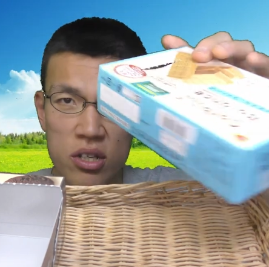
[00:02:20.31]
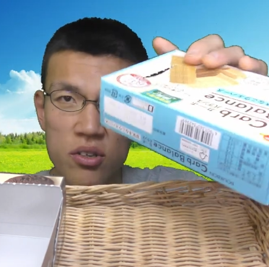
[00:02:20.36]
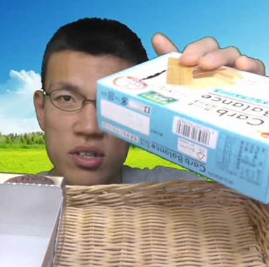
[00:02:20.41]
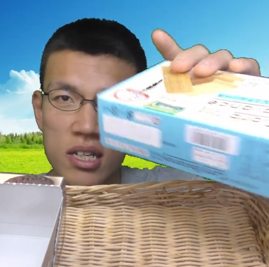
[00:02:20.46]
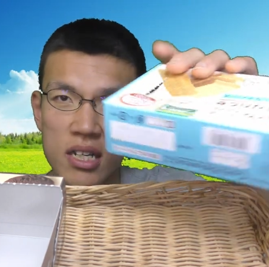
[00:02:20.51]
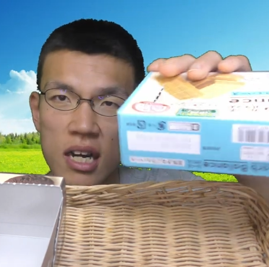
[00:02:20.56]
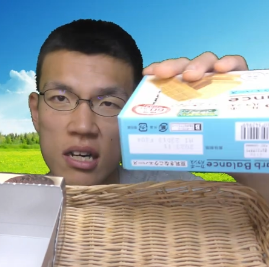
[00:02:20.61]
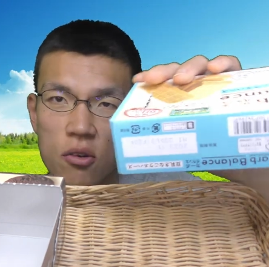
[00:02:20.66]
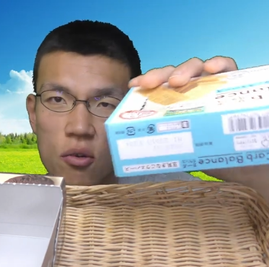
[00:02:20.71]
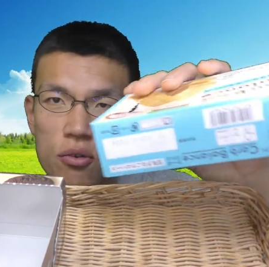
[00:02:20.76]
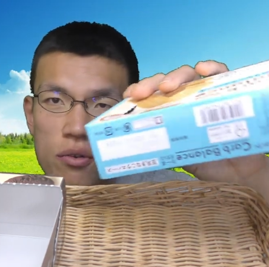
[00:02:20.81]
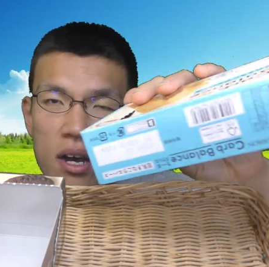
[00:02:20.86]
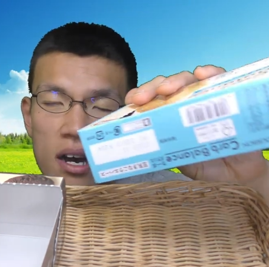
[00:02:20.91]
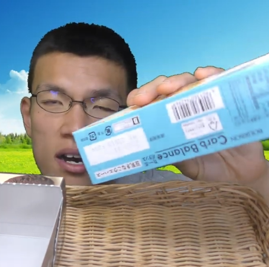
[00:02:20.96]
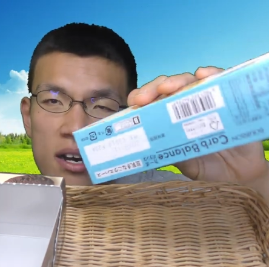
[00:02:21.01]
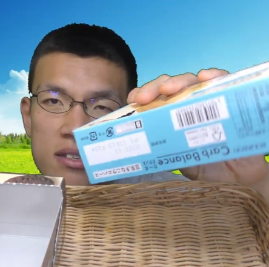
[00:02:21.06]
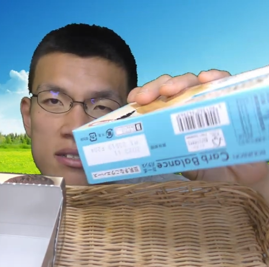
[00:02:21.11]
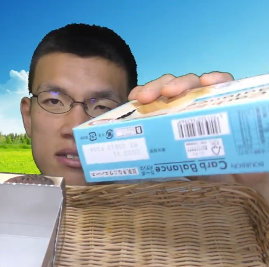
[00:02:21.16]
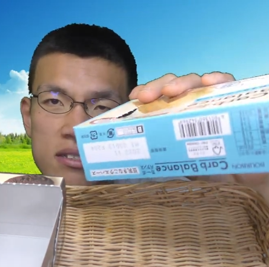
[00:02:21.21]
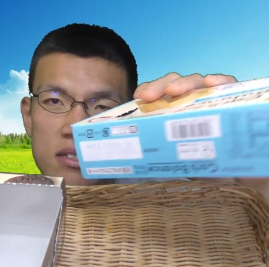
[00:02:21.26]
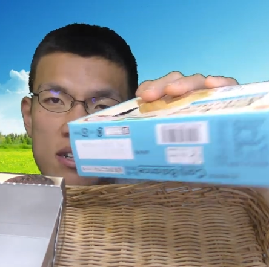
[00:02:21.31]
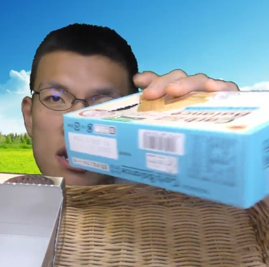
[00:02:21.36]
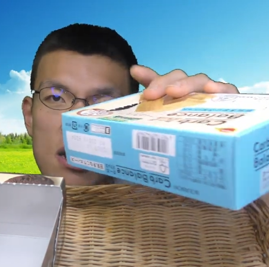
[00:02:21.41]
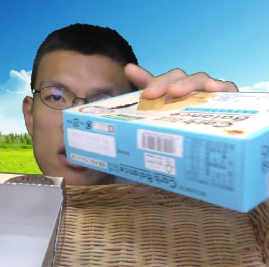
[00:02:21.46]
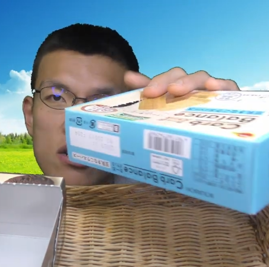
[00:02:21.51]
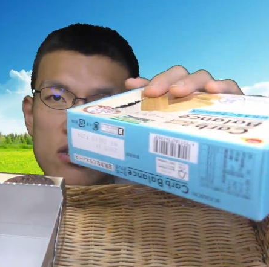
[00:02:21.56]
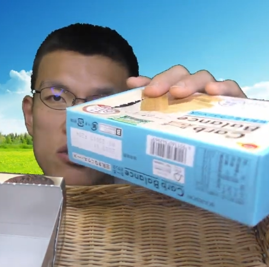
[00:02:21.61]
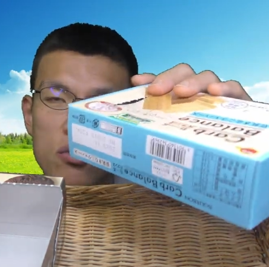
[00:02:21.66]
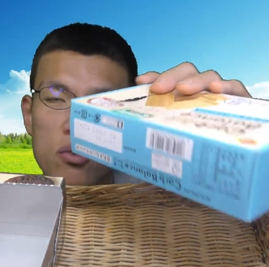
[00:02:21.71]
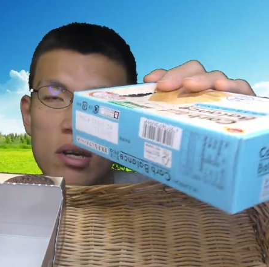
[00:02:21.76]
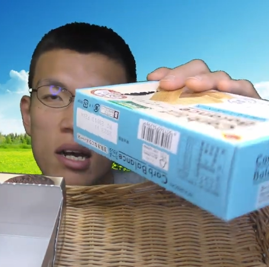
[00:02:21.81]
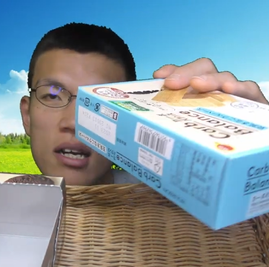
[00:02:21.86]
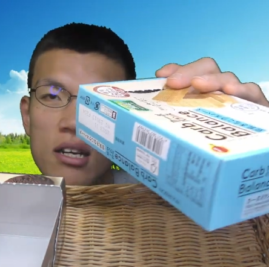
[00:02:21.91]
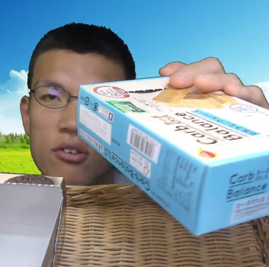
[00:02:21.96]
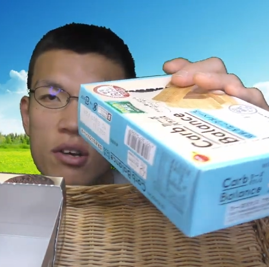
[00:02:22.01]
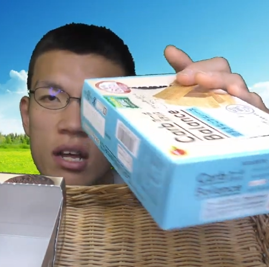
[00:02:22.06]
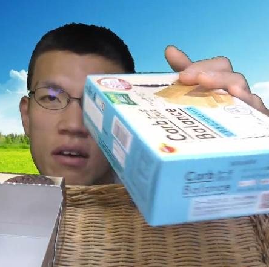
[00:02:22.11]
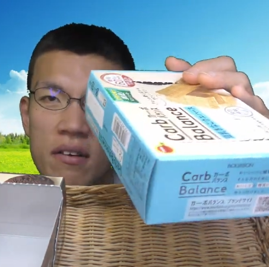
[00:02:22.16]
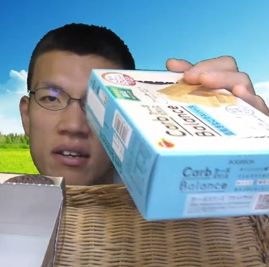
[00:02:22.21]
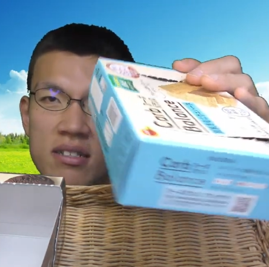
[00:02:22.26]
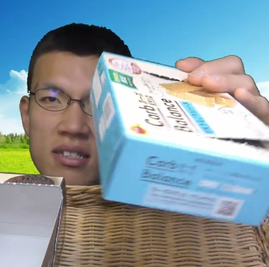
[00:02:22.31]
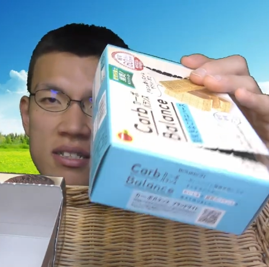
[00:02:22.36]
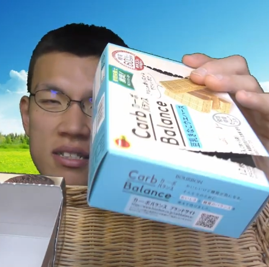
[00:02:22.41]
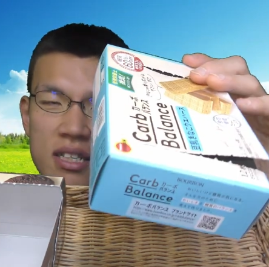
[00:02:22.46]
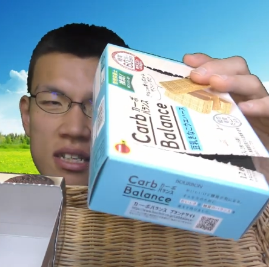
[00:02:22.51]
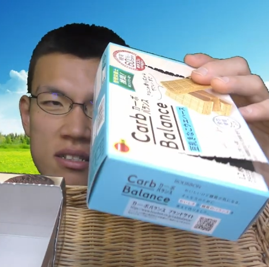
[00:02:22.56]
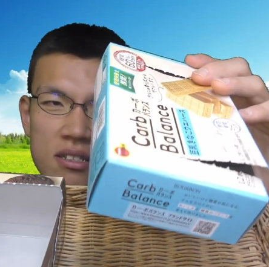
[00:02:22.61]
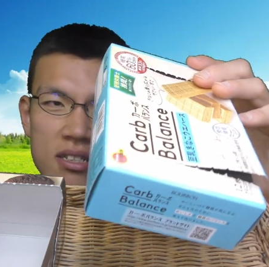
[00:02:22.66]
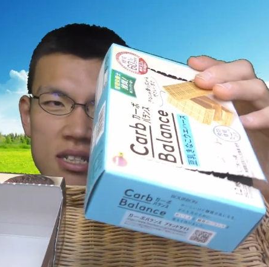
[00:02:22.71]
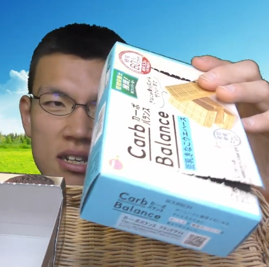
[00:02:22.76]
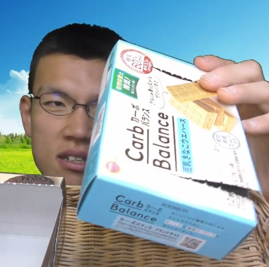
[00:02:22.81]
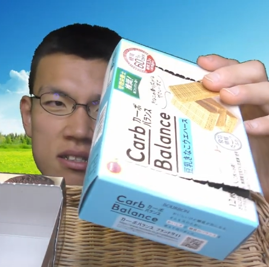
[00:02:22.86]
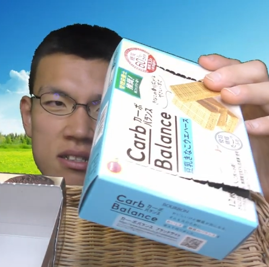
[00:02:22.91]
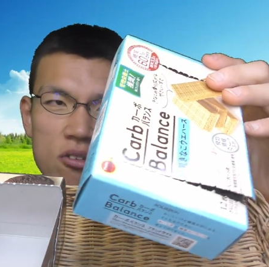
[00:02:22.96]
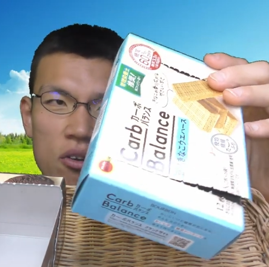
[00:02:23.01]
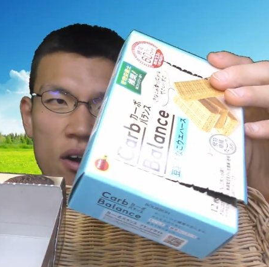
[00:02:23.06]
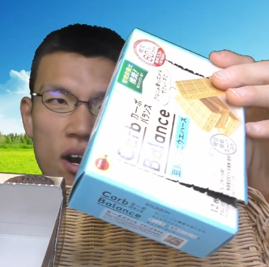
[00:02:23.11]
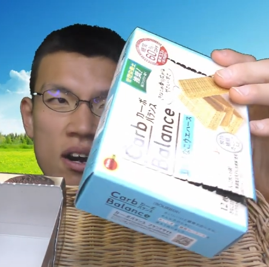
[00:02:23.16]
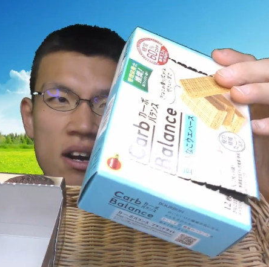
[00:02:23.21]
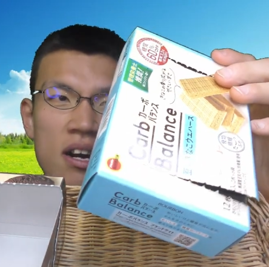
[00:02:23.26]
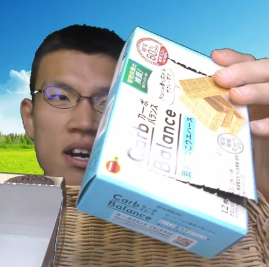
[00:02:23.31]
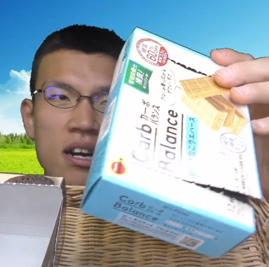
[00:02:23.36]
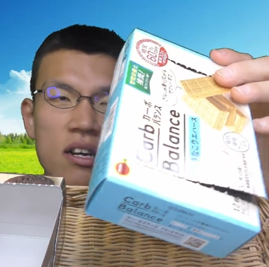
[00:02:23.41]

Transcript: 乳きなこウェハース外側のウェハースはサクサクと